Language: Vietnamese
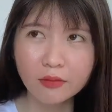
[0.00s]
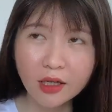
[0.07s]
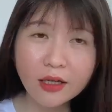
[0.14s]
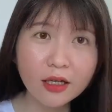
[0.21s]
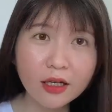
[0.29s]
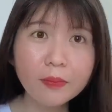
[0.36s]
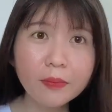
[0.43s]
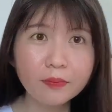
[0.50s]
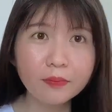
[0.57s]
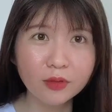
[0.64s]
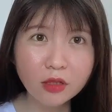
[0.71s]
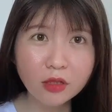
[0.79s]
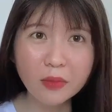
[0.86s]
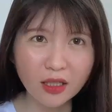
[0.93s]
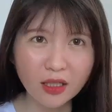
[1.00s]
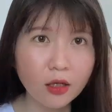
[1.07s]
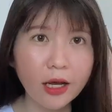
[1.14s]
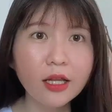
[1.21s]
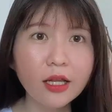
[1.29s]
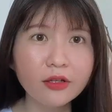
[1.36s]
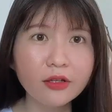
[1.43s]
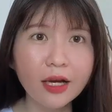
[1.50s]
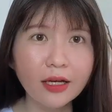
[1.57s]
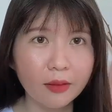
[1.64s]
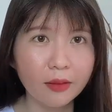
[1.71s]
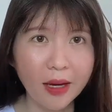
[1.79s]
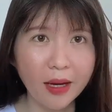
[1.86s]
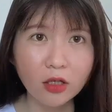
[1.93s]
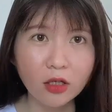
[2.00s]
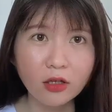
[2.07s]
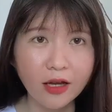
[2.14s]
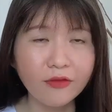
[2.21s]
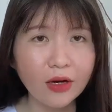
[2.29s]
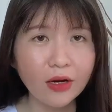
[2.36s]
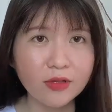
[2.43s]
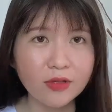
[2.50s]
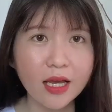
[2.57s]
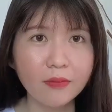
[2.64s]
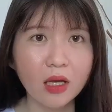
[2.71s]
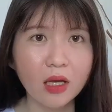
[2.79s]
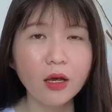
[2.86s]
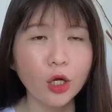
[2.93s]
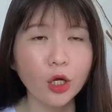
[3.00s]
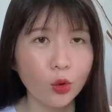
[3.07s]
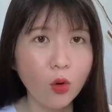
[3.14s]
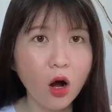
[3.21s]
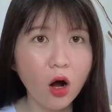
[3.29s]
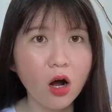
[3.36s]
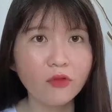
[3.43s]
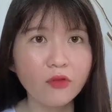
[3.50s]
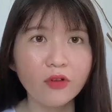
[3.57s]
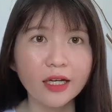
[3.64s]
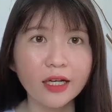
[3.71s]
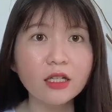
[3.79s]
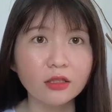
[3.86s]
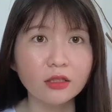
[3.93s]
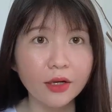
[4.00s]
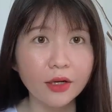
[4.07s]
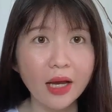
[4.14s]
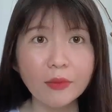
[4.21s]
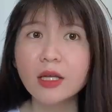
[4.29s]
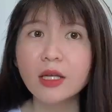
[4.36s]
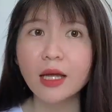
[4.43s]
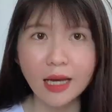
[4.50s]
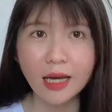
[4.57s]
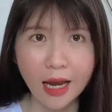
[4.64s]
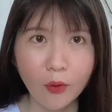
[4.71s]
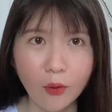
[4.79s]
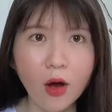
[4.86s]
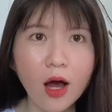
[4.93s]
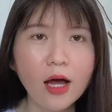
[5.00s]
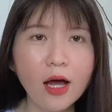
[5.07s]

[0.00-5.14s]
cái clip trước mình có để link dưới đây nè bạn có thể vào xem để hiểu hơn về cái cường giao cảm này như thế nào